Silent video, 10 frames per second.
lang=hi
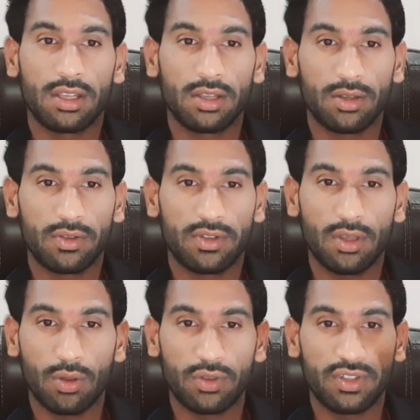से
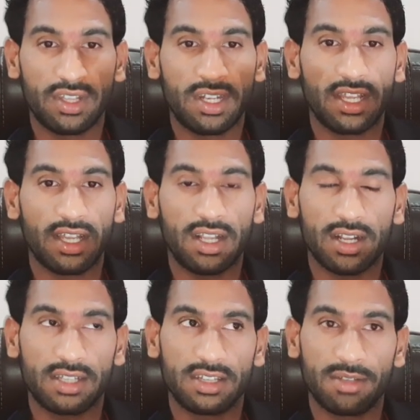ऑक्सीजन लेकर
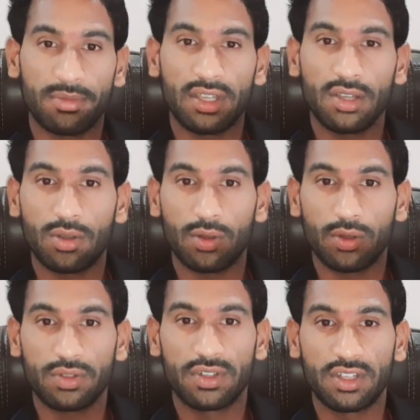रक्त में
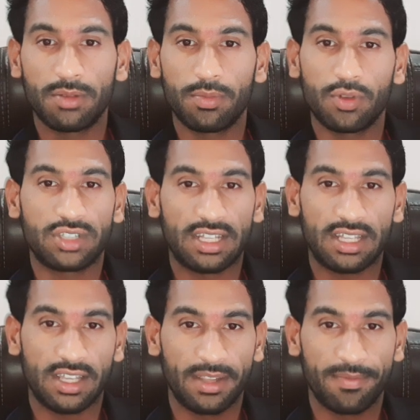ऑक्सीजन
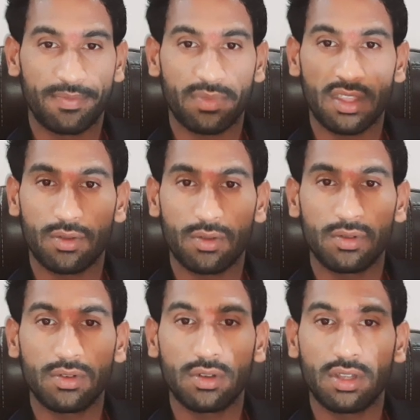पहुँचाता है
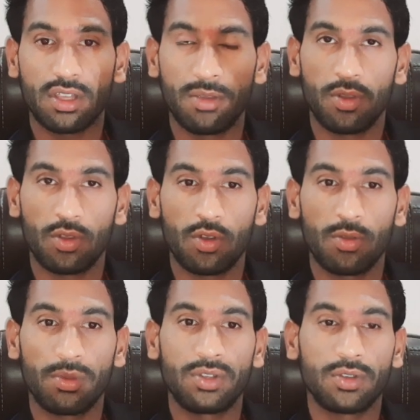कौन
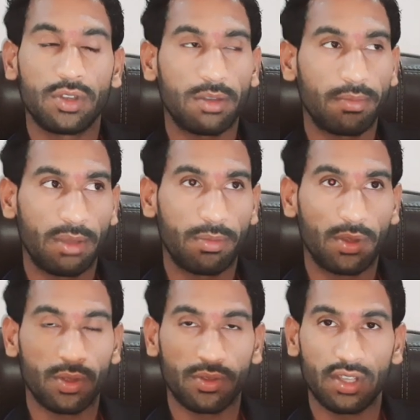हीमोग्लोबिन जो है
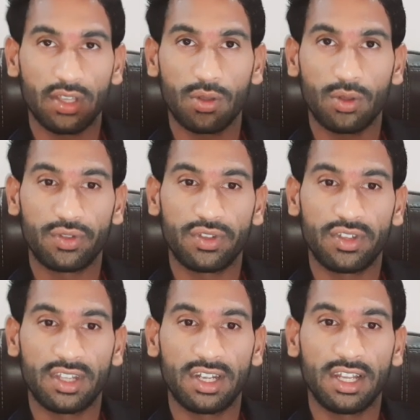फेफड़ों से
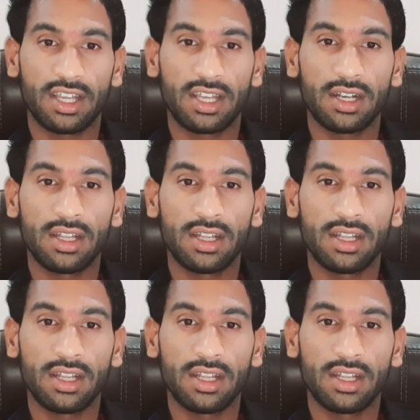ऑक्सीजन लेकर